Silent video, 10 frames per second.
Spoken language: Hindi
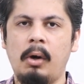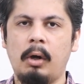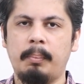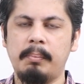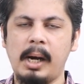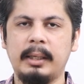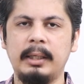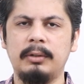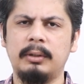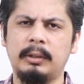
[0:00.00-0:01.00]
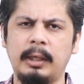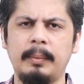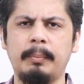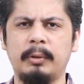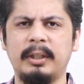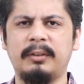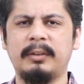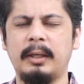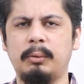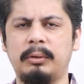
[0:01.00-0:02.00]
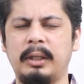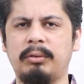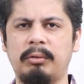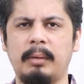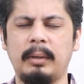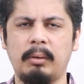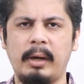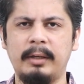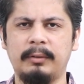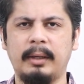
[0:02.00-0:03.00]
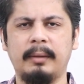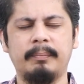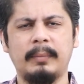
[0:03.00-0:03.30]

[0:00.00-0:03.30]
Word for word: और बाकी जितने भी प्रोजेक्ट्स के खुद के स्टेबल कॉइन्स हैं